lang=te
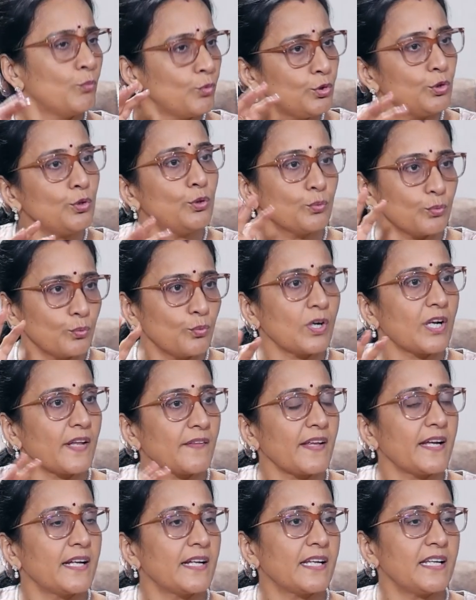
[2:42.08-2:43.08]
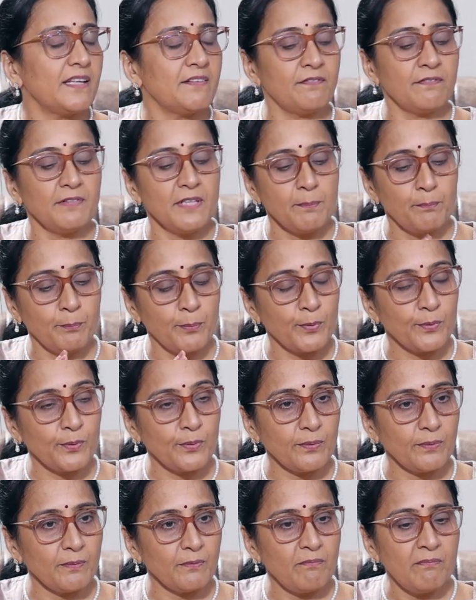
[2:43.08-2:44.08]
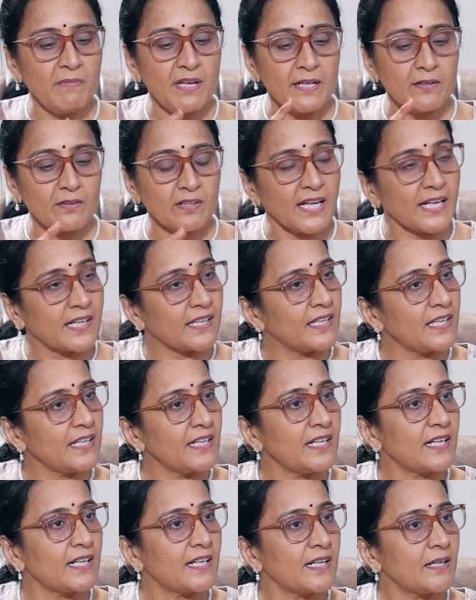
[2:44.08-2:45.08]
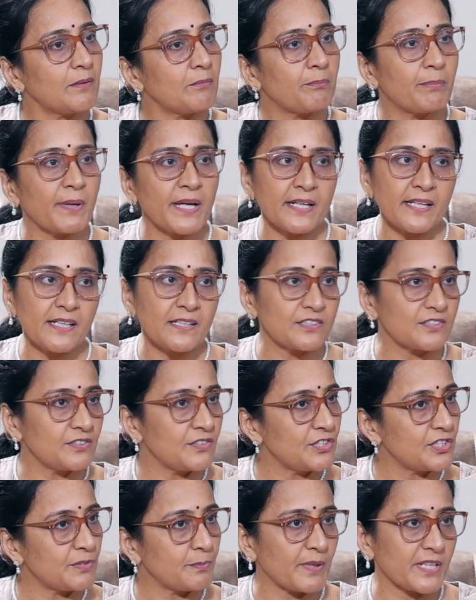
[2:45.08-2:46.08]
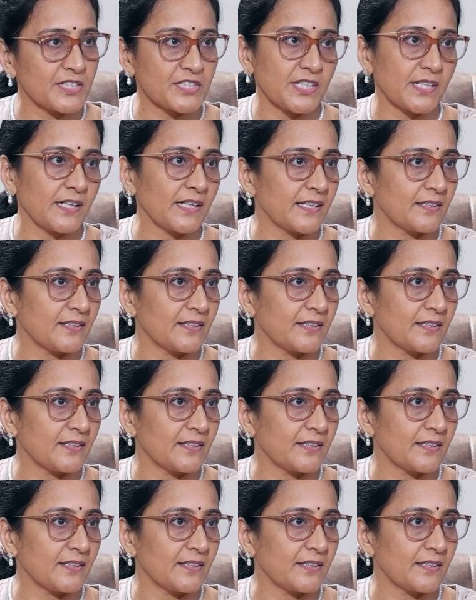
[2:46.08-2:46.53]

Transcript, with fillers: ముందు ఉన్నదానికి ఇప్పుడు మీకు లక్కీగా పేరెంట్స్ నుంచి ప్రెషర్